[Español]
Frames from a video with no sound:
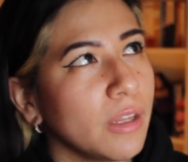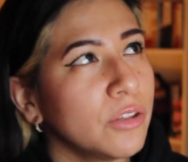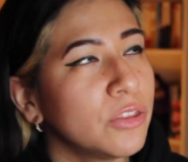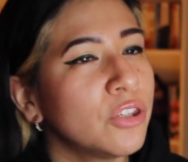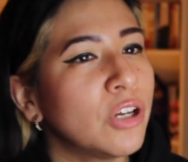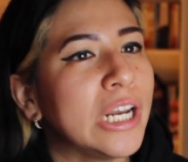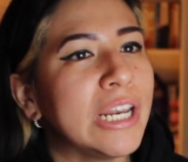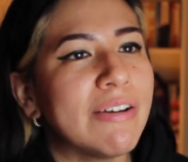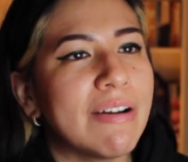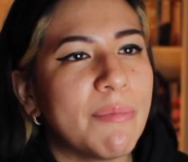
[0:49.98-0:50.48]

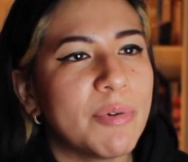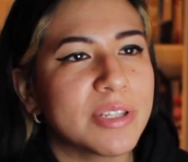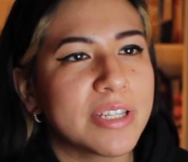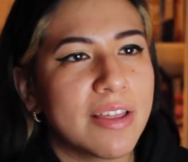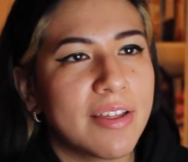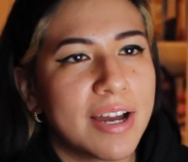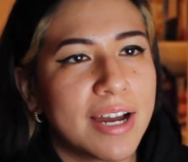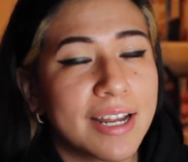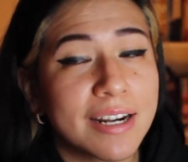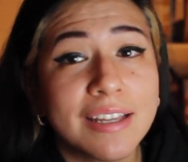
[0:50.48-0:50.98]
no le vamos
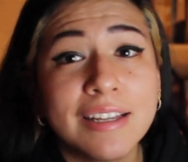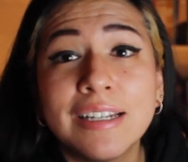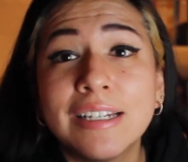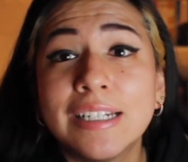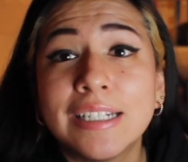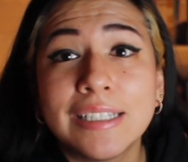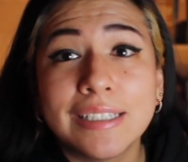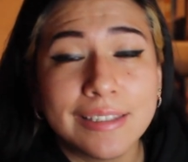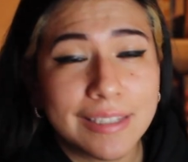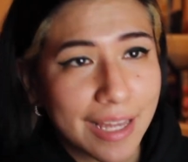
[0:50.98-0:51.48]
a dar
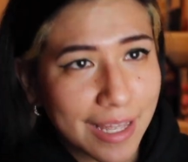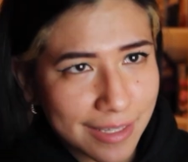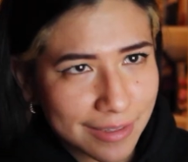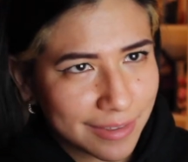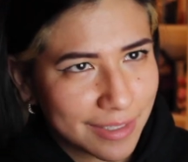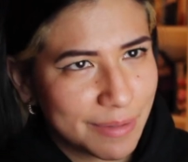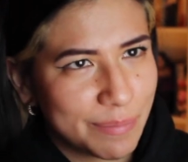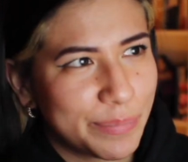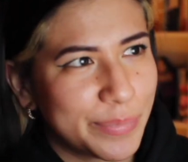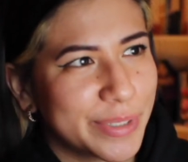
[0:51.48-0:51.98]

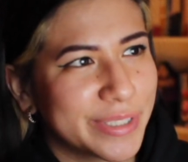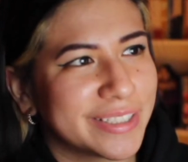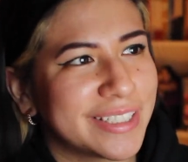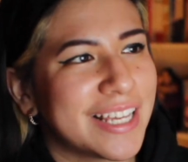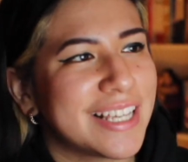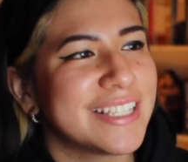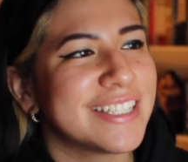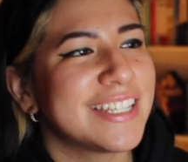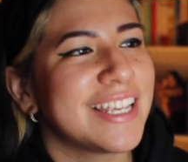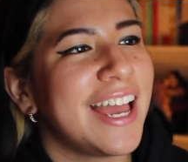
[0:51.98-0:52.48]
tanta
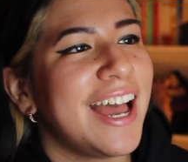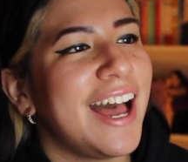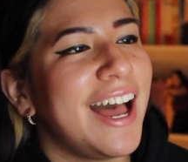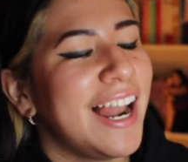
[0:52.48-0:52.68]
importancia